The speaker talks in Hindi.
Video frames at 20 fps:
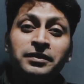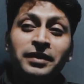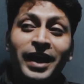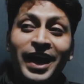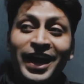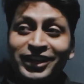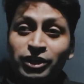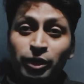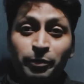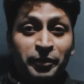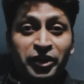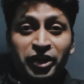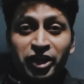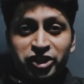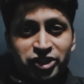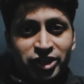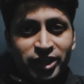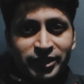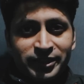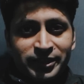एक्टर बनना
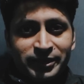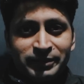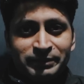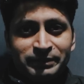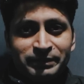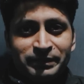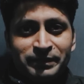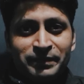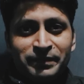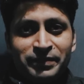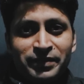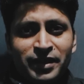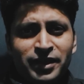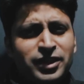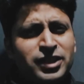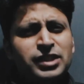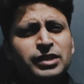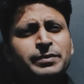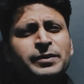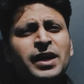चाहते हैं
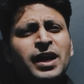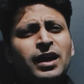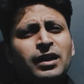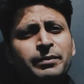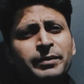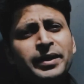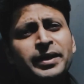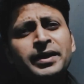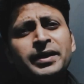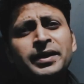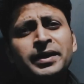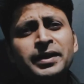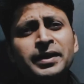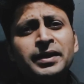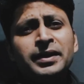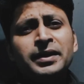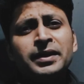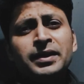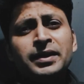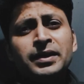किसी भी हाल में
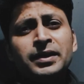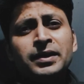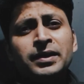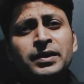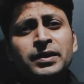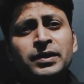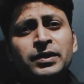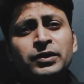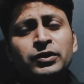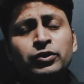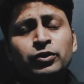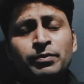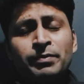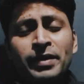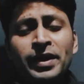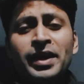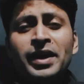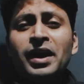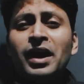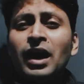तो
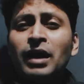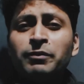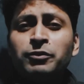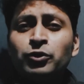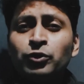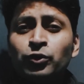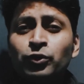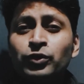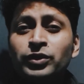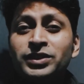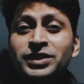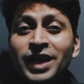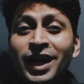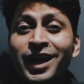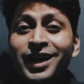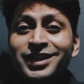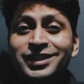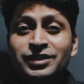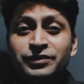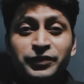मैं आप लोगों को
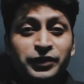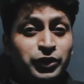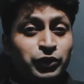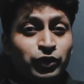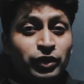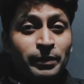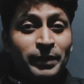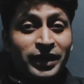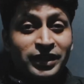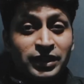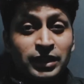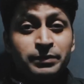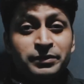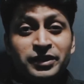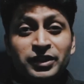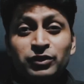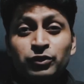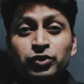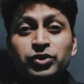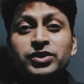यहाँ इस वीडियो के माध्यम
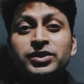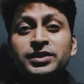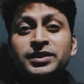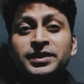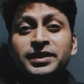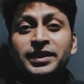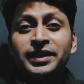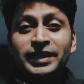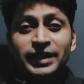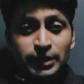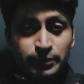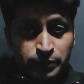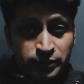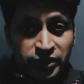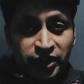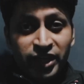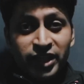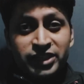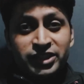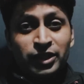से कुछ टिप्स
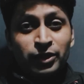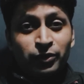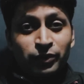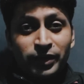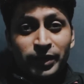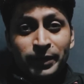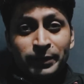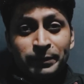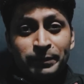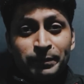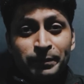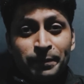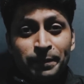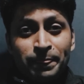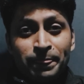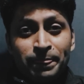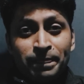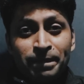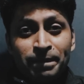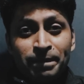देना चाहूँगा
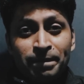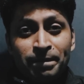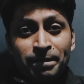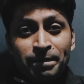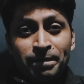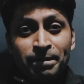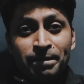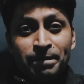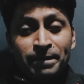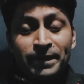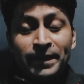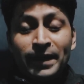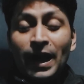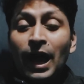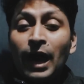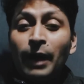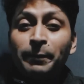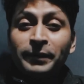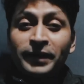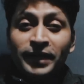कि
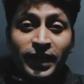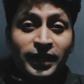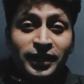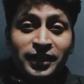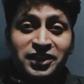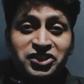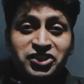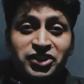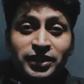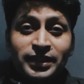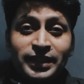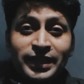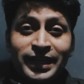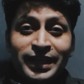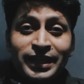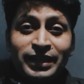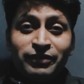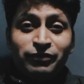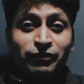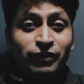आप क्या कर सकते
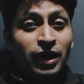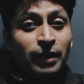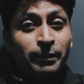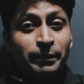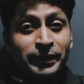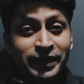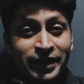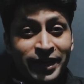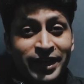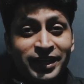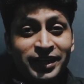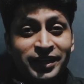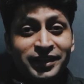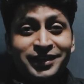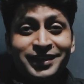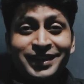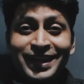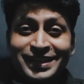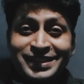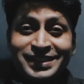हैं वहाँ पर रहकर
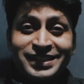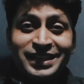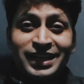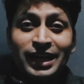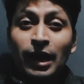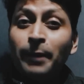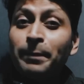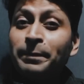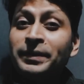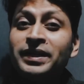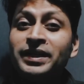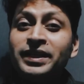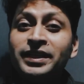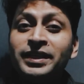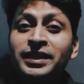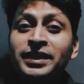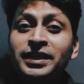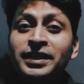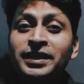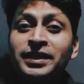कैसे अपनी
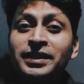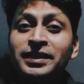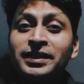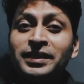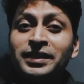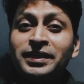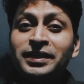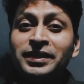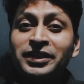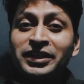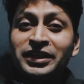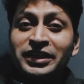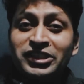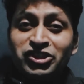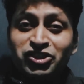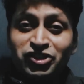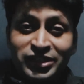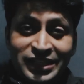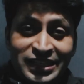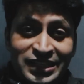
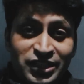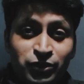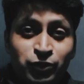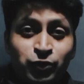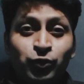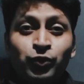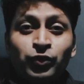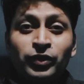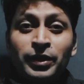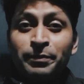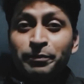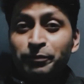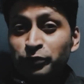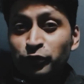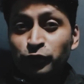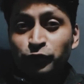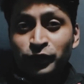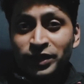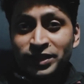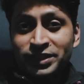स्किल्स को
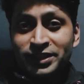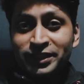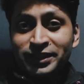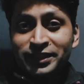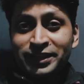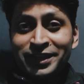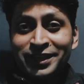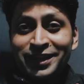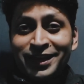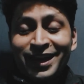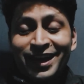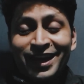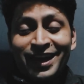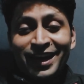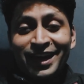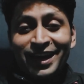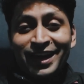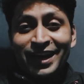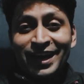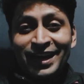इम्प्रूव कर सकते हैं
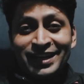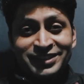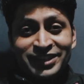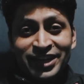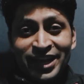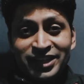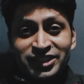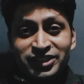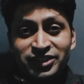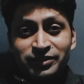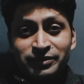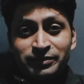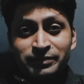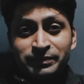एज एन एक्टर